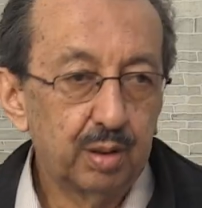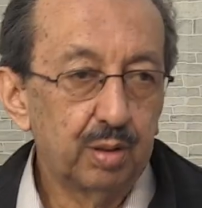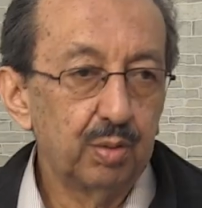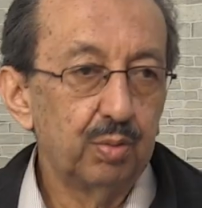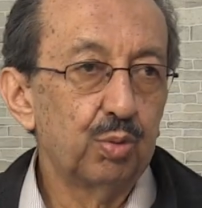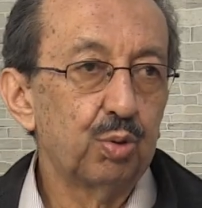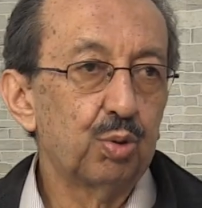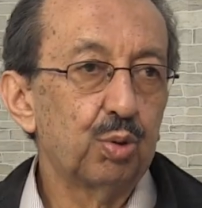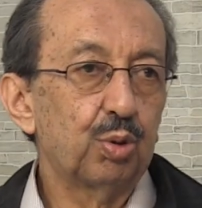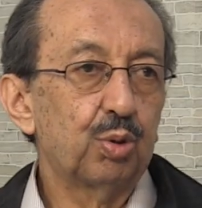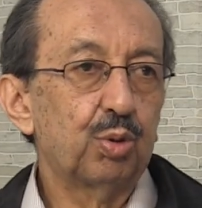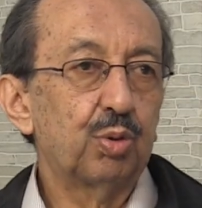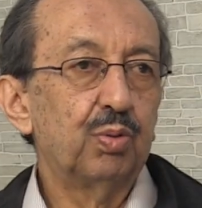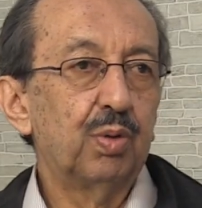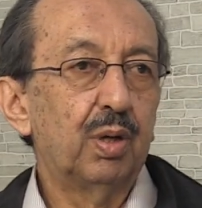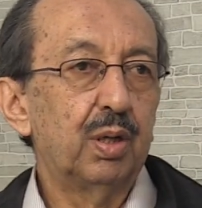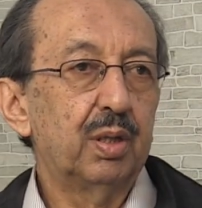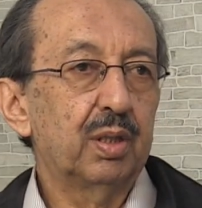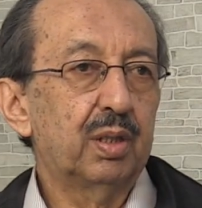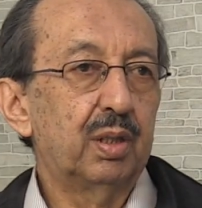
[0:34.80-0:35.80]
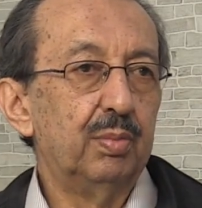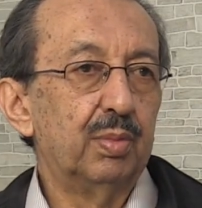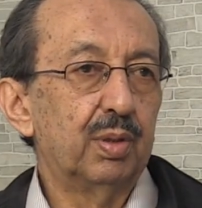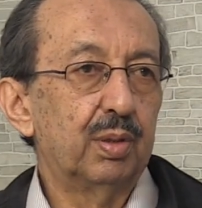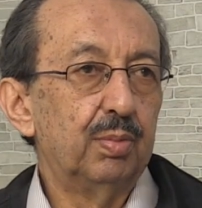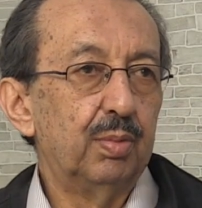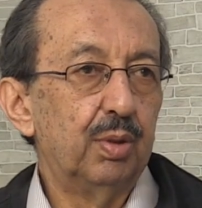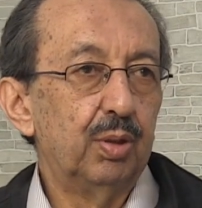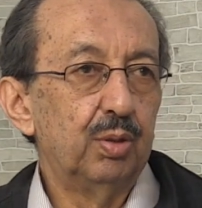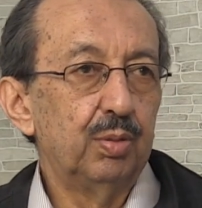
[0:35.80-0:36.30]
Hepsi vücut varlık
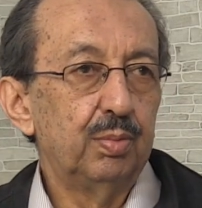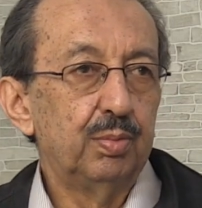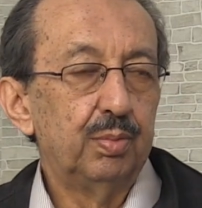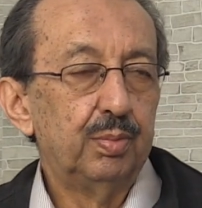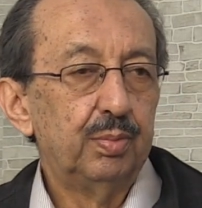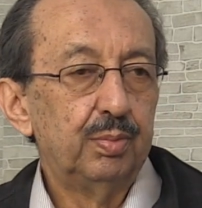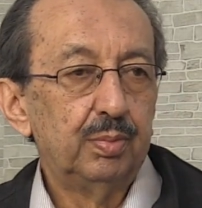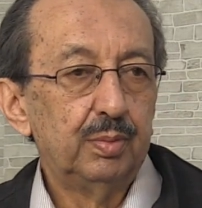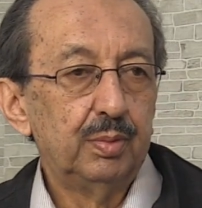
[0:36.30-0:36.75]
demek malum.